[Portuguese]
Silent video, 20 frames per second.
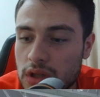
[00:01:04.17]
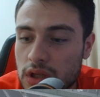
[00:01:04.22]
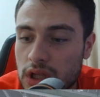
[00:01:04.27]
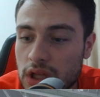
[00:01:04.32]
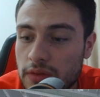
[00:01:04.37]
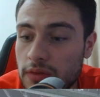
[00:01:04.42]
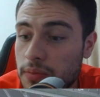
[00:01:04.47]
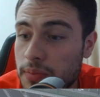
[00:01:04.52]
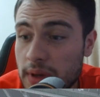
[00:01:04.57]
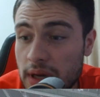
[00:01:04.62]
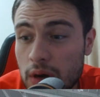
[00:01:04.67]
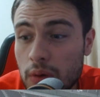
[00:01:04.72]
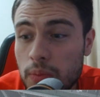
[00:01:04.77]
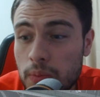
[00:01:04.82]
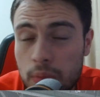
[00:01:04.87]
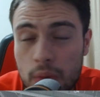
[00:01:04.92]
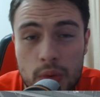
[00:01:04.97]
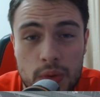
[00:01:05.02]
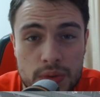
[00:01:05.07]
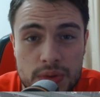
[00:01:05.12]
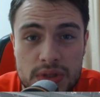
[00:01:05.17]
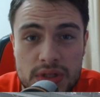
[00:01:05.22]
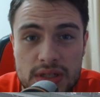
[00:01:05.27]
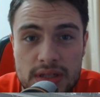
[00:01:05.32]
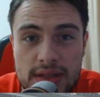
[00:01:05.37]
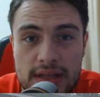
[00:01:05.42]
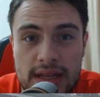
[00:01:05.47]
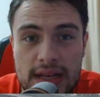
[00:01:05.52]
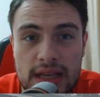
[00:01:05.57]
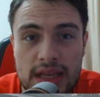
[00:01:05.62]
Eu vou pegar o post
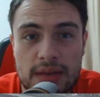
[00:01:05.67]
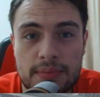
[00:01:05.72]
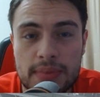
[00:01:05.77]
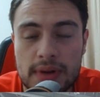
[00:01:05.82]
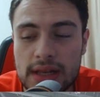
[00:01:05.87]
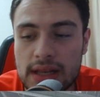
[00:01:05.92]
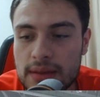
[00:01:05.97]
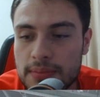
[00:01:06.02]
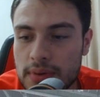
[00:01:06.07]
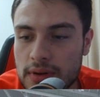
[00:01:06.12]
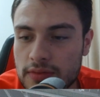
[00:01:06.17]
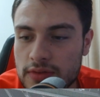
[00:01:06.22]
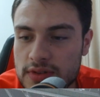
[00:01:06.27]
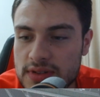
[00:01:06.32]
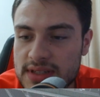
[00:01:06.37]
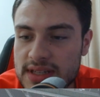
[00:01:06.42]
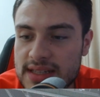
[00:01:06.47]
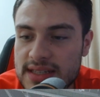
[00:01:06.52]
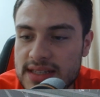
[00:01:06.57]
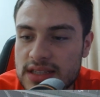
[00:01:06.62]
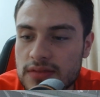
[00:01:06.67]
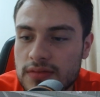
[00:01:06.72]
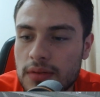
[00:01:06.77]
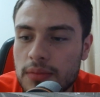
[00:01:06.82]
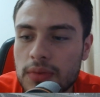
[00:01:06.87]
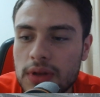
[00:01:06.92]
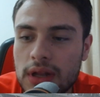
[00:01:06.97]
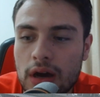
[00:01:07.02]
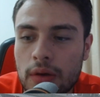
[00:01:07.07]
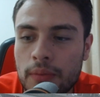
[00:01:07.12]
dele aqui pra ler pra vocês. Então
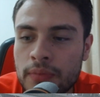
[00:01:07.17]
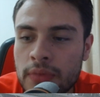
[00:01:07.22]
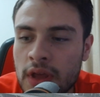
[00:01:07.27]
vamos lá, ó.